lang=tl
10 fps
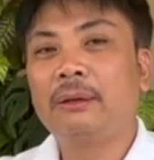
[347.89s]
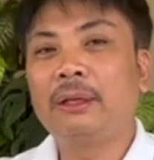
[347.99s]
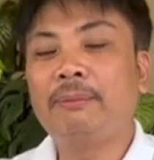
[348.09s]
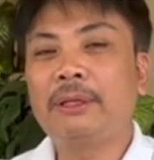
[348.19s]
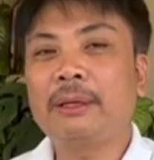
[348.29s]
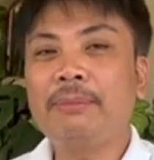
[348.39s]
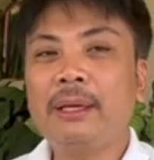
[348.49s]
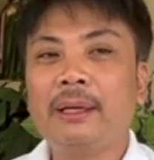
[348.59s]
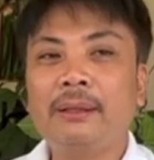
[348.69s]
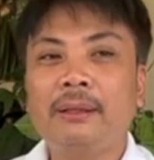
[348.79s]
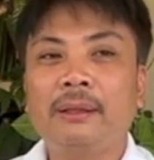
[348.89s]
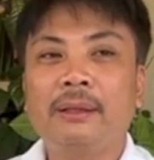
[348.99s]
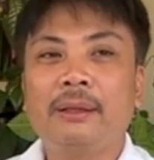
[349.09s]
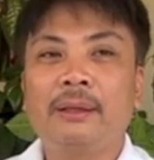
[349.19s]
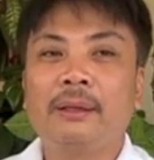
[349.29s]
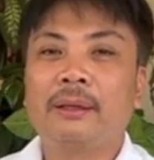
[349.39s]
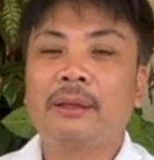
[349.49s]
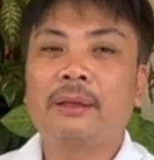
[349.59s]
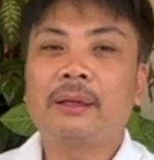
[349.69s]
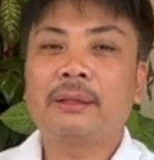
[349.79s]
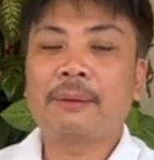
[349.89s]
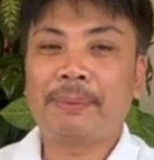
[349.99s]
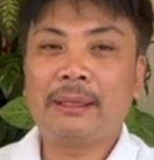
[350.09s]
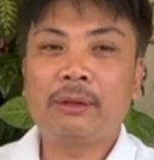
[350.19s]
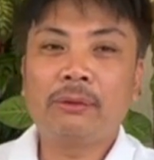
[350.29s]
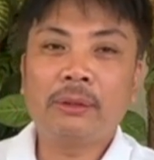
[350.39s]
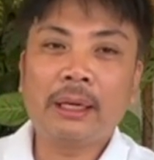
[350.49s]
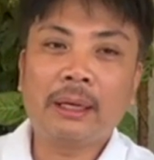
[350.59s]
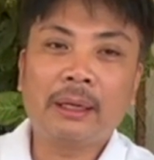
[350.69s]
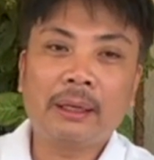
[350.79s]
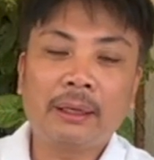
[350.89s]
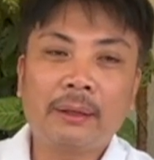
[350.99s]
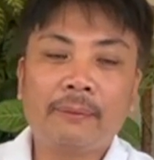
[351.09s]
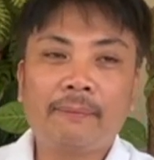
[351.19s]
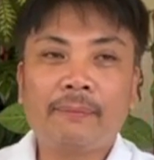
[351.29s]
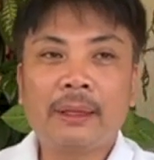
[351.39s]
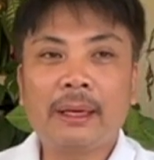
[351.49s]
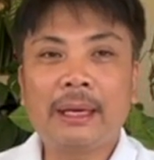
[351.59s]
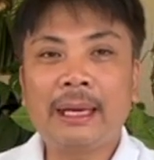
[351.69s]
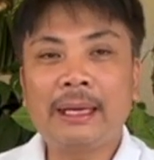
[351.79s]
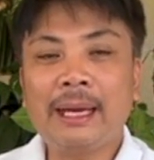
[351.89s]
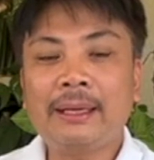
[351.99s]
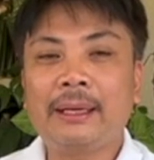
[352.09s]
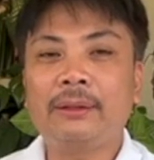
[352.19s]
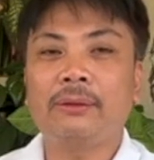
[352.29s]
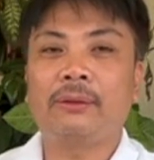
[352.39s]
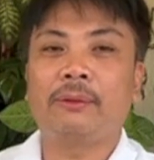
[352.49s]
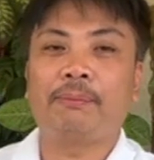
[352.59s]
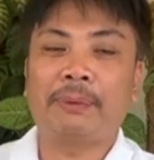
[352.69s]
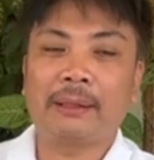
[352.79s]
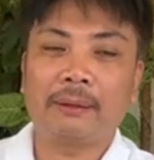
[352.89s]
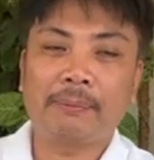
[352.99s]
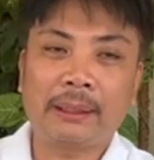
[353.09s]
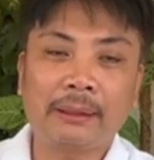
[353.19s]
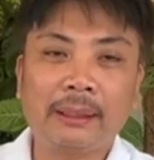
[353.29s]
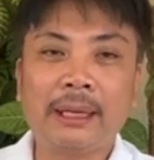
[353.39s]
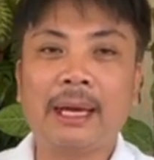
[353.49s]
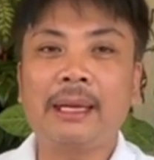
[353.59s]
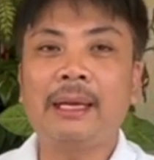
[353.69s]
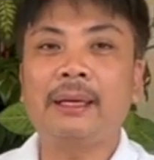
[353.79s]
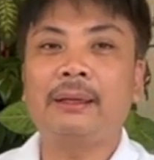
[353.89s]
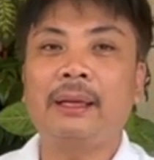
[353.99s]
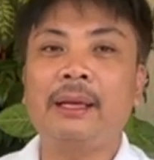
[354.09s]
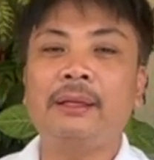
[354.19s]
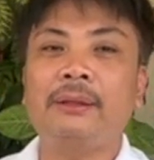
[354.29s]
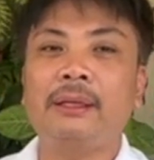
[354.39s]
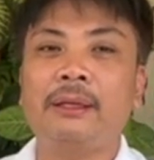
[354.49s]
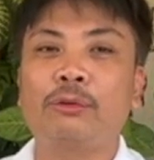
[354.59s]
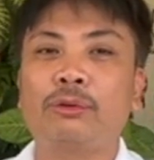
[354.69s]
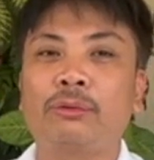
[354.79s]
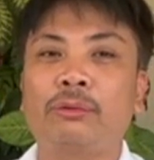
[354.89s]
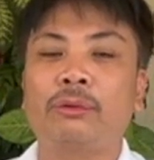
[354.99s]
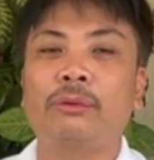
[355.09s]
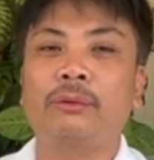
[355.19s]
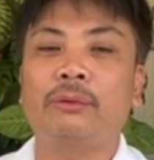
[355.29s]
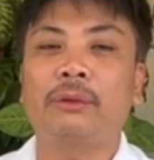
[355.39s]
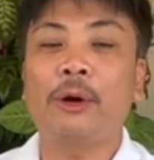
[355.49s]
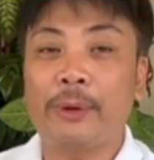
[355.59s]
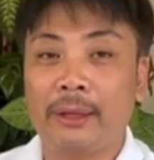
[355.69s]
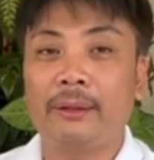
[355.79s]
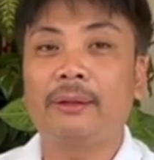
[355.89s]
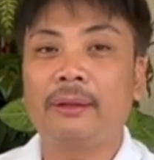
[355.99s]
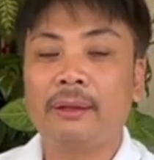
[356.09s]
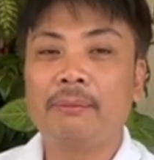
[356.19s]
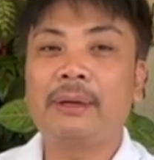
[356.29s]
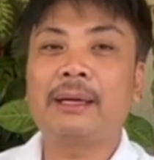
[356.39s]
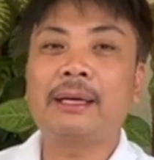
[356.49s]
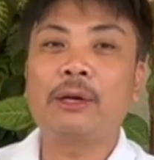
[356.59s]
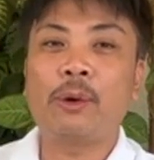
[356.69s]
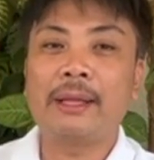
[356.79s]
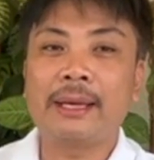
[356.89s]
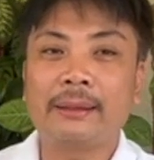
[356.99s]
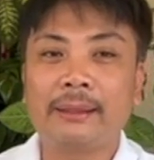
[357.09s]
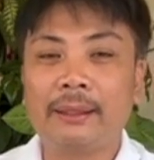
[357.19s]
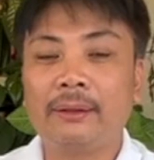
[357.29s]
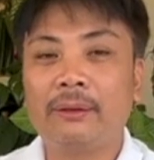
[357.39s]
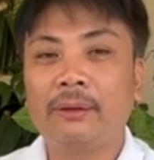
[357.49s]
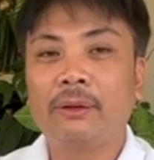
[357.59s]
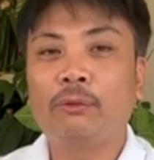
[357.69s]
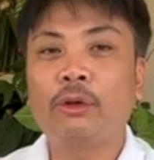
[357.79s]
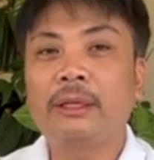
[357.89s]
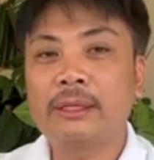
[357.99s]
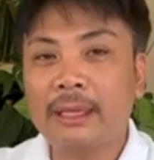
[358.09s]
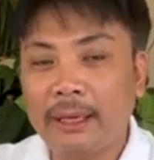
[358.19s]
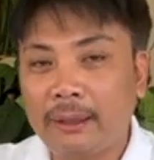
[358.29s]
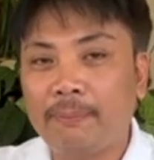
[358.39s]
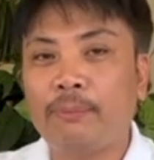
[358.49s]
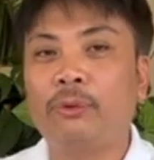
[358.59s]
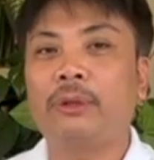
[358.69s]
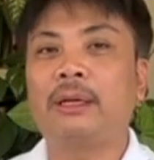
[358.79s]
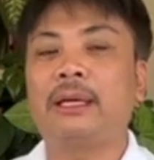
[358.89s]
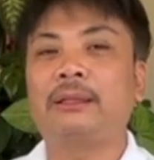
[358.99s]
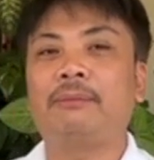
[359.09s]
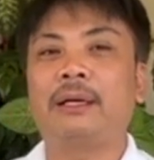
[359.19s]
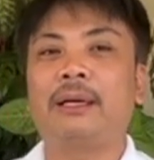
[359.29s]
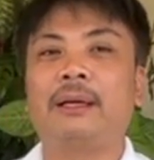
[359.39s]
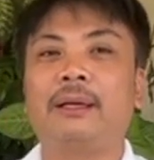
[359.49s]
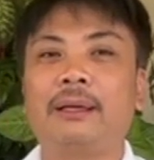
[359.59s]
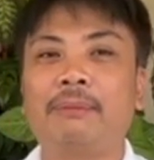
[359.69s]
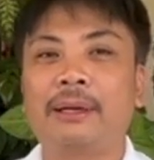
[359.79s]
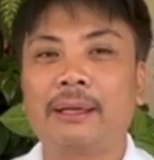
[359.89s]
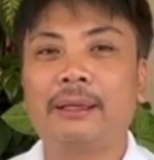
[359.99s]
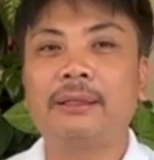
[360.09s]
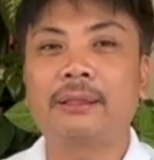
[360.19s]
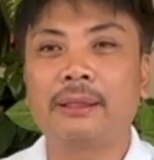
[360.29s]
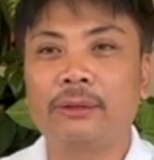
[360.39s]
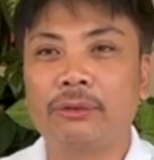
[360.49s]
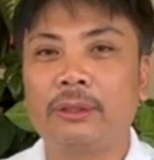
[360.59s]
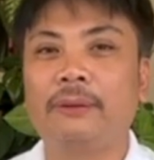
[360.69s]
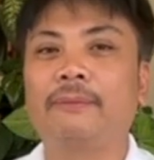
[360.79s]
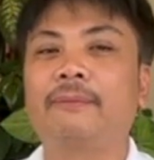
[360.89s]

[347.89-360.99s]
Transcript: Ibig sabihin, sa panahon ng, ng halalan or para, parating na halalan, anything na gusto kong gawin, magagawa natin for the sake po ng ating mga kabarangay sa San Agustin.